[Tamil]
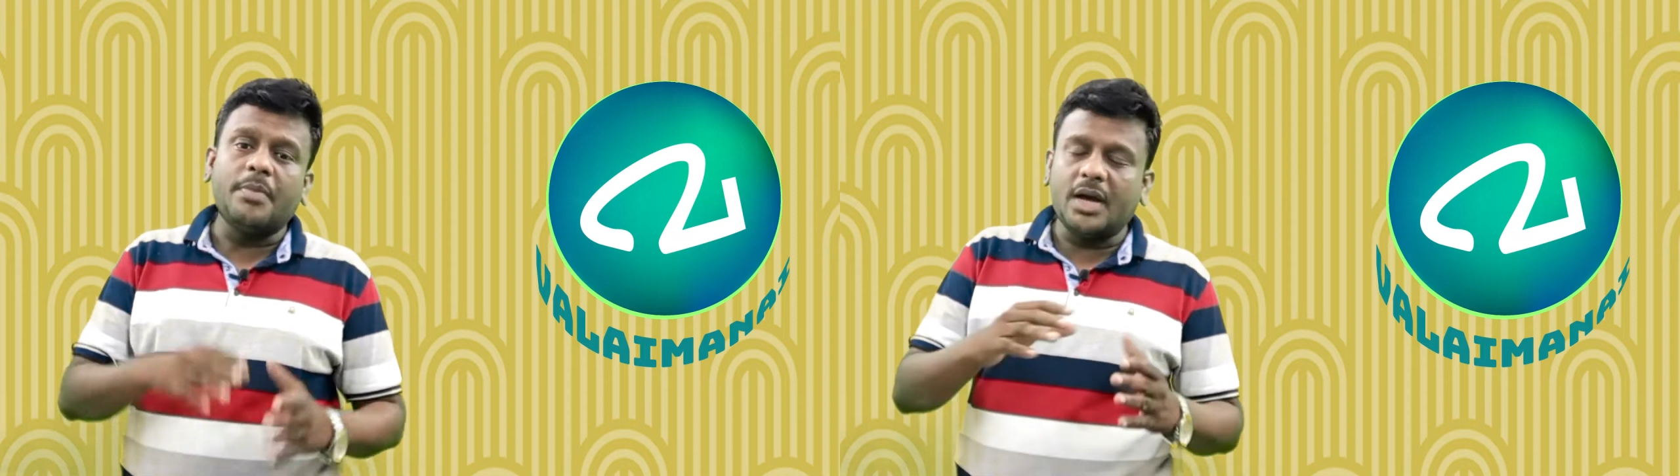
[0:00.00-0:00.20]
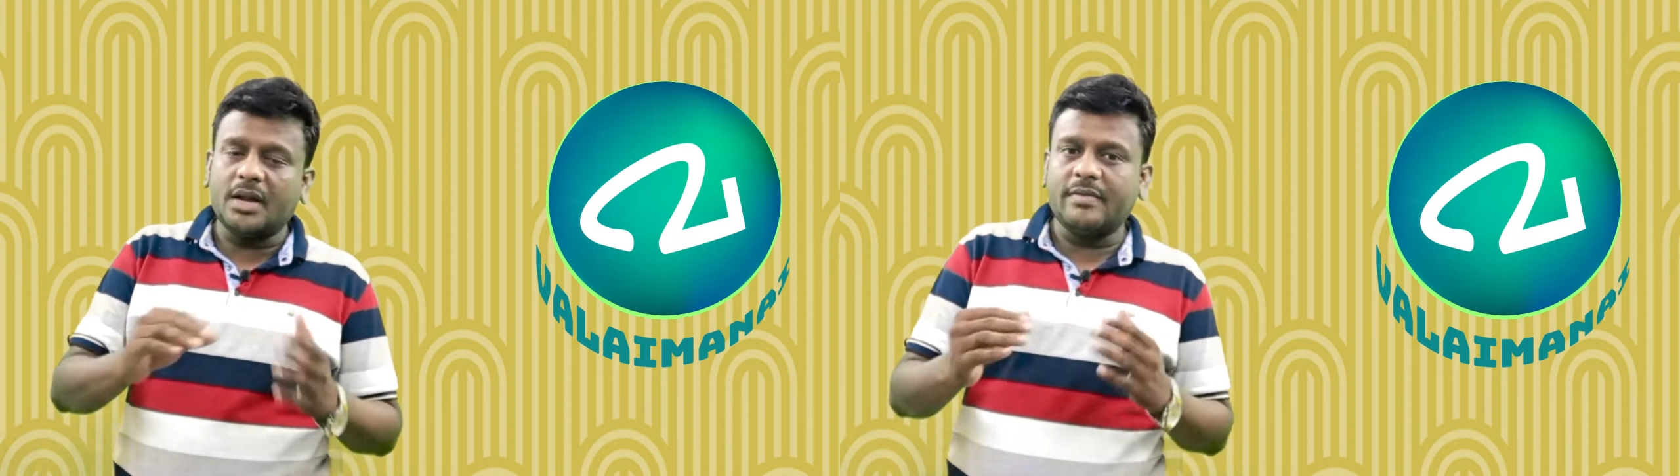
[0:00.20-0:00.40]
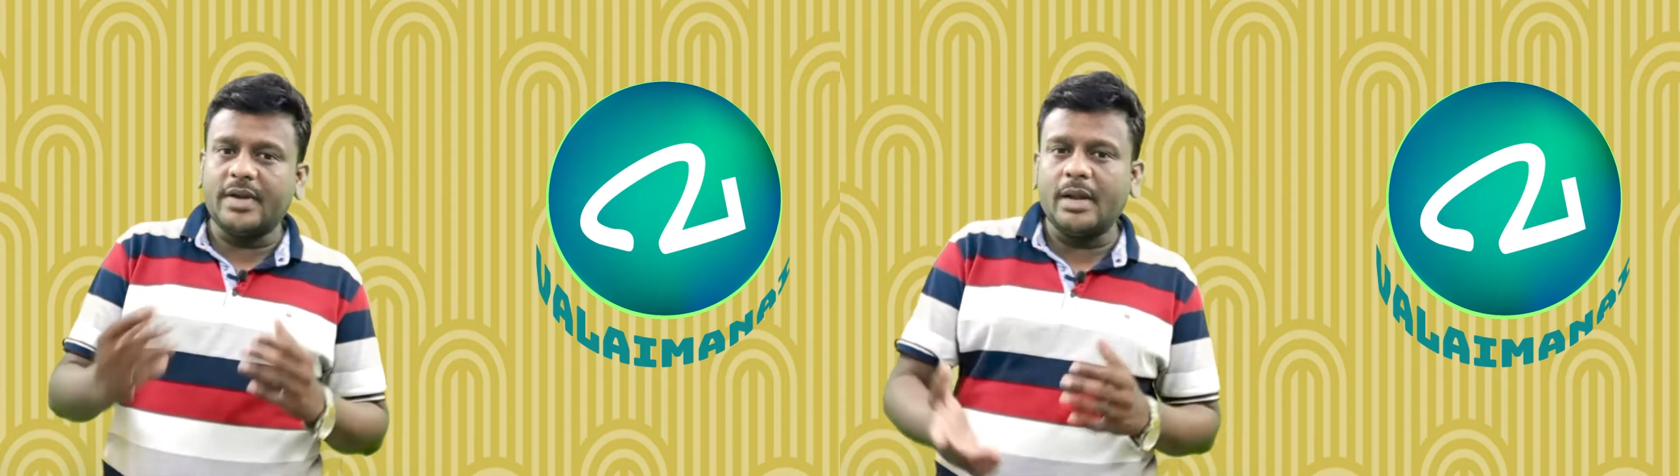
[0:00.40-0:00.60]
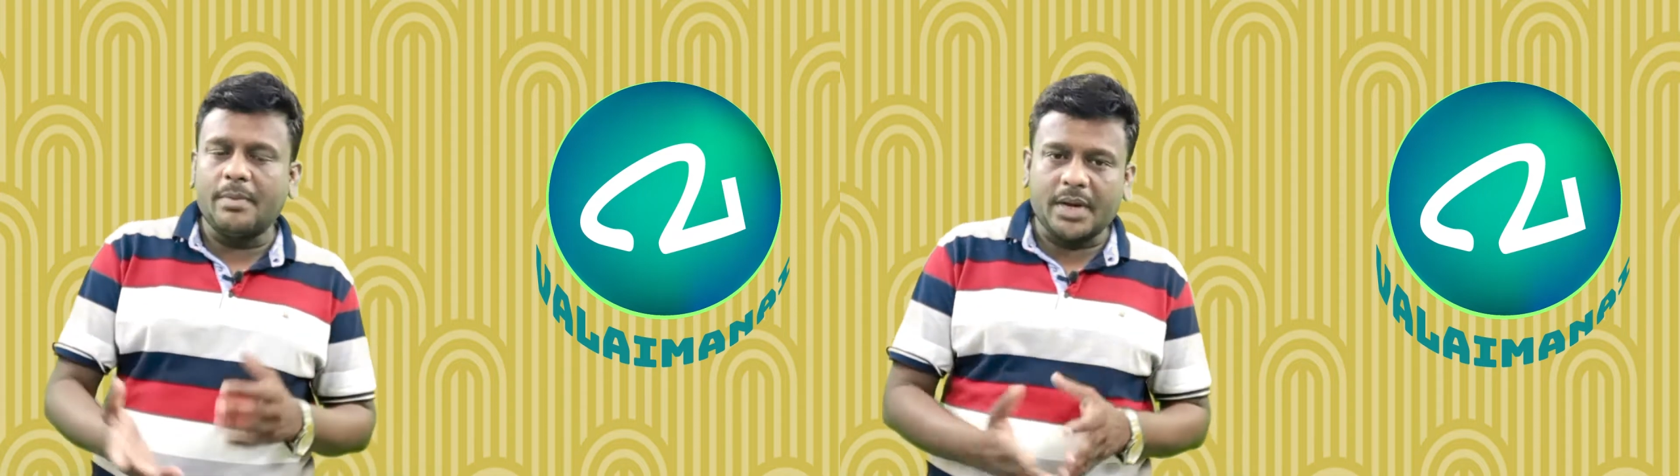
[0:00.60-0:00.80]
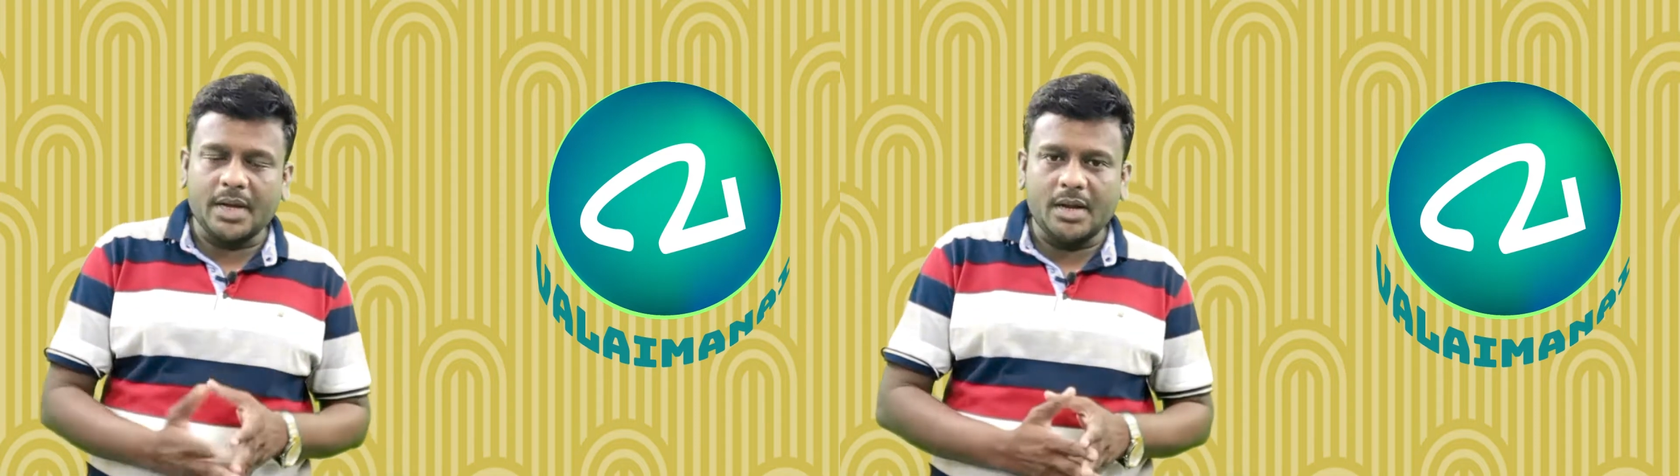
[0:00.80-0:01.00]
பார்க்க வேண்டிய
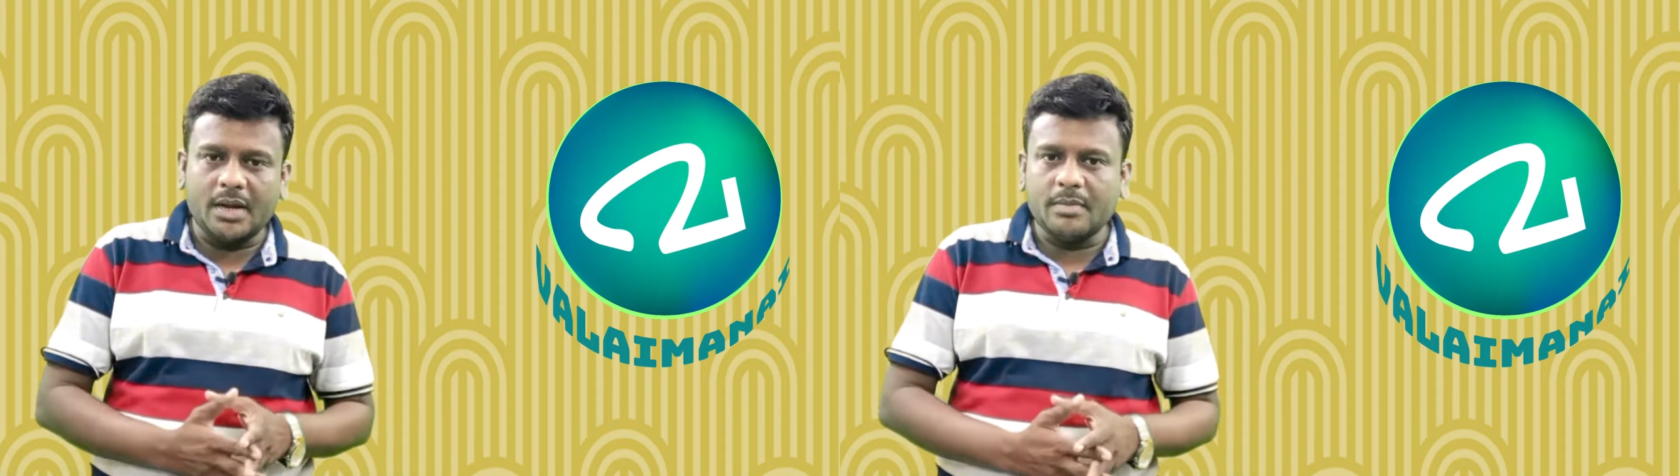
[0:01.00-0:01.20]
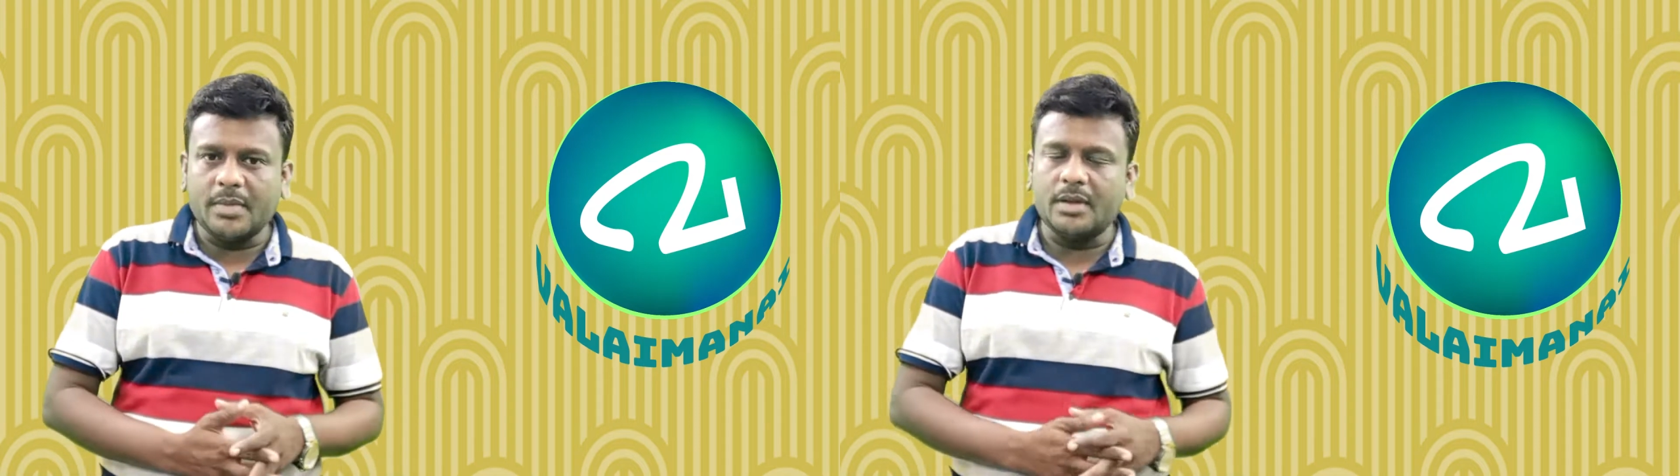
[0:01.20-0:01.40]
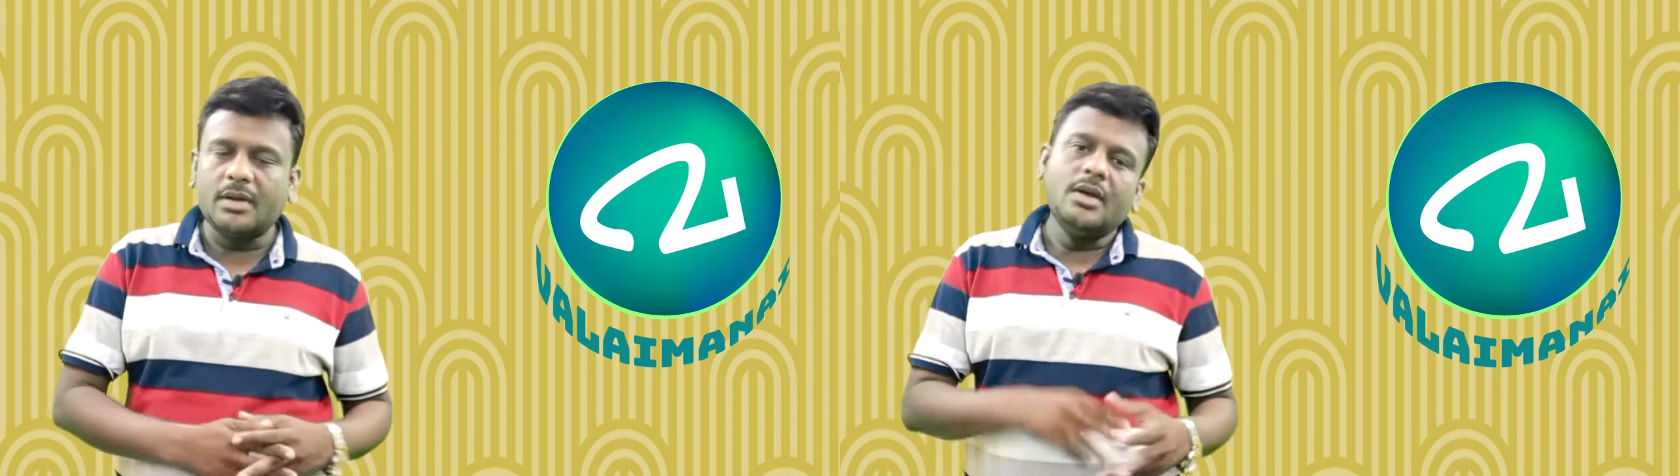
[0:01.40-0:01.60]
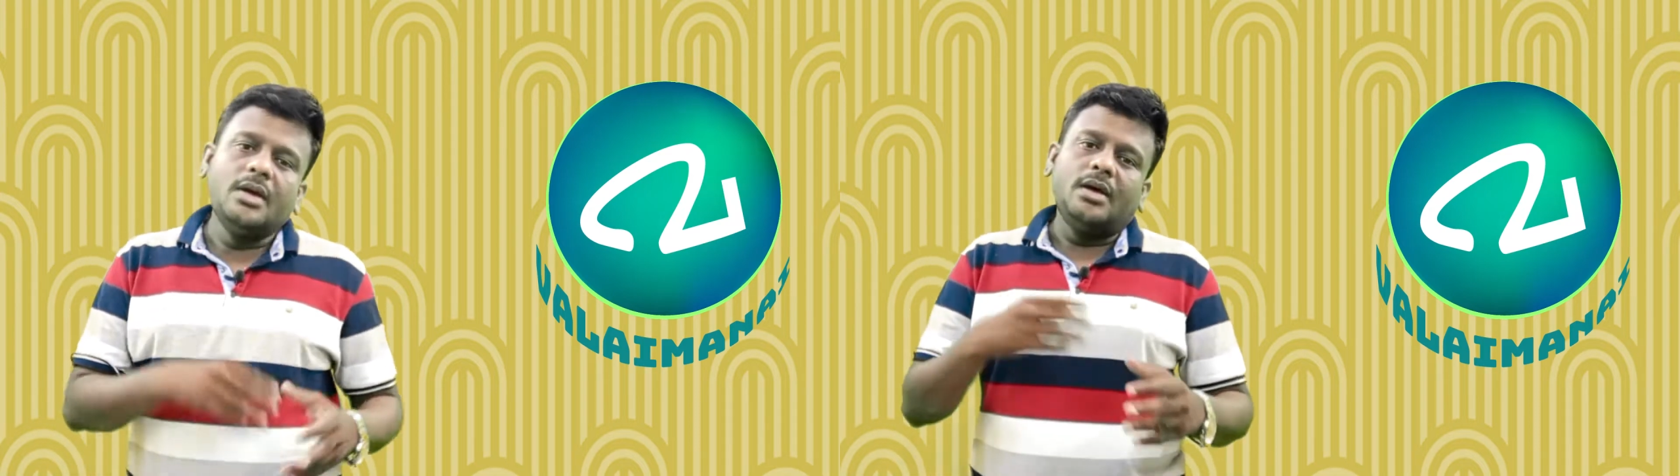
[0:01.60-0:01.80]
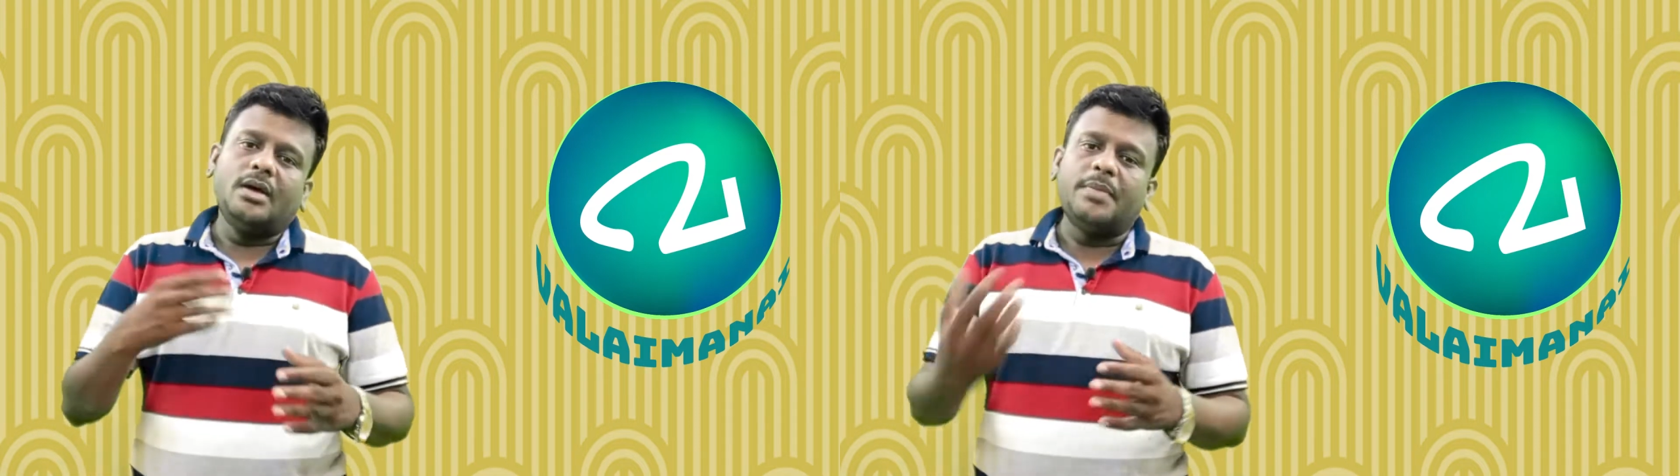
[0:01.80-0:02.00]
படங்களை நம்ம
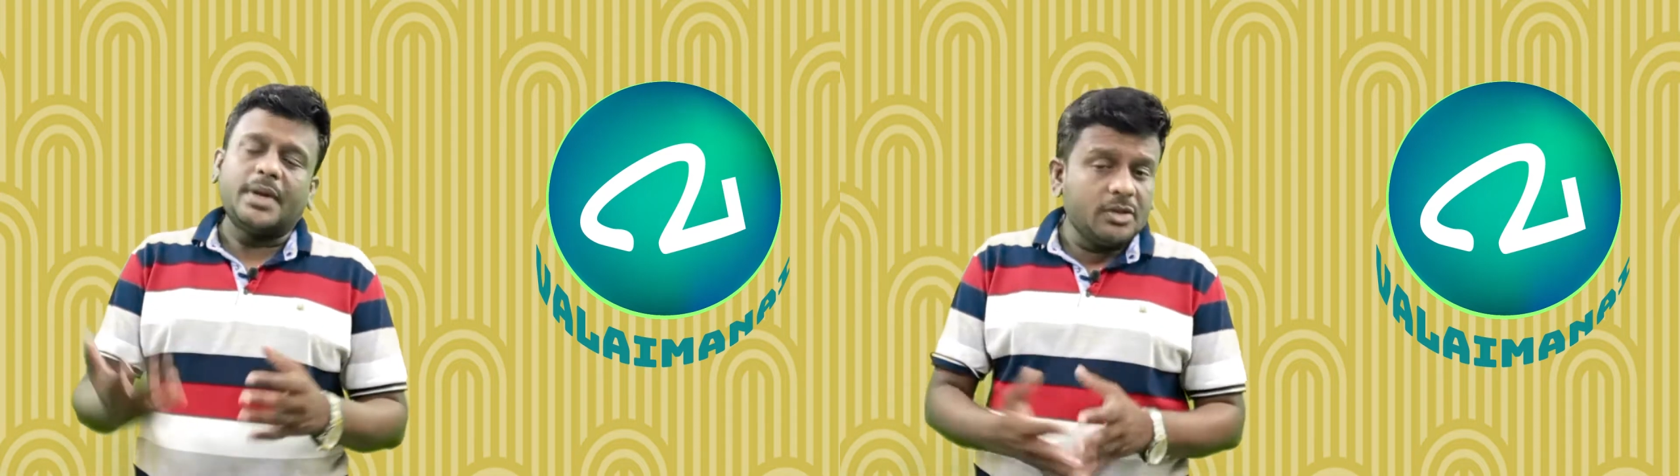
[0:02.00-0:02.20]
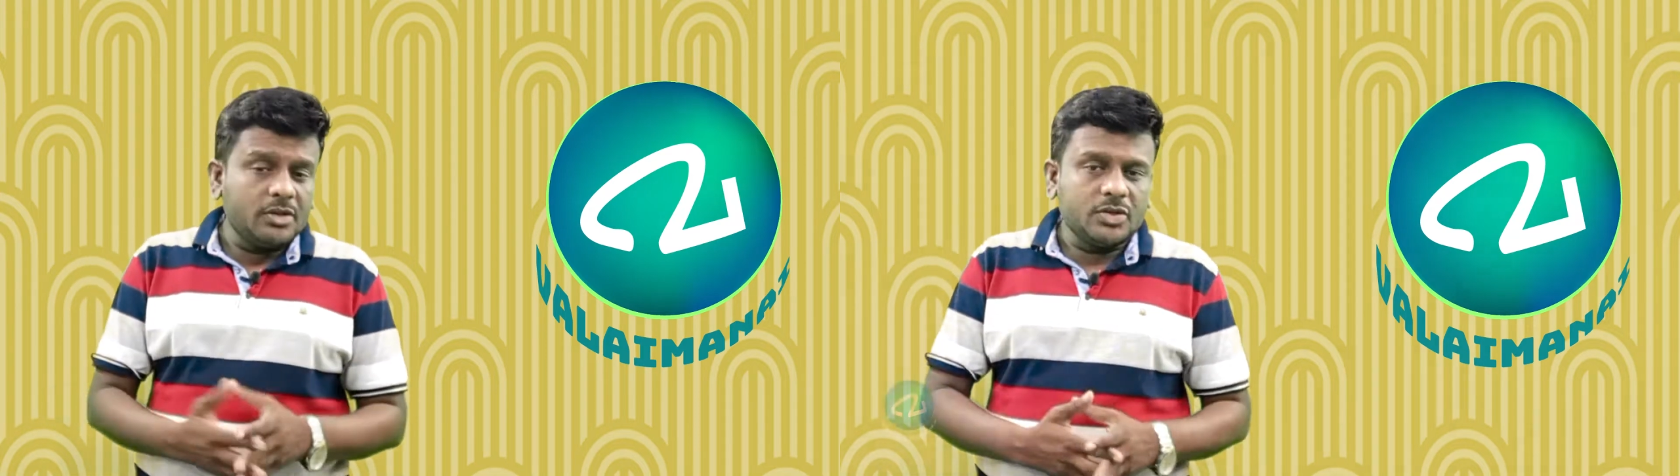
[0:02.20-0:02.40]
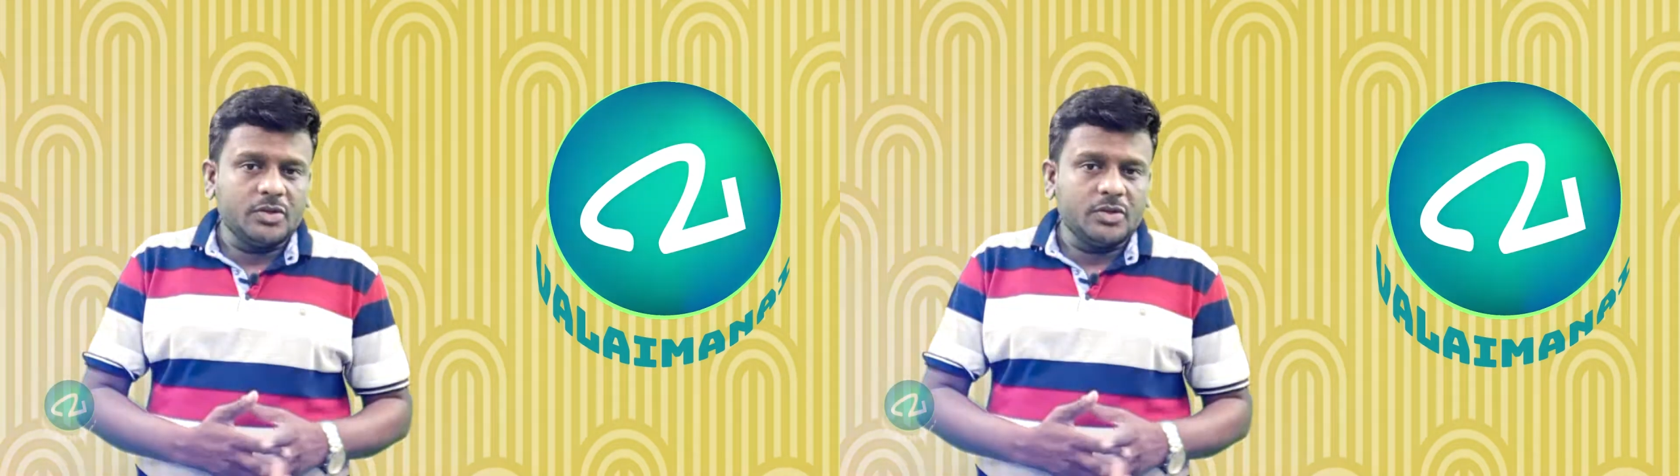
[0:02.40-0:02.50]
பரிந்துரைச்சிட்டு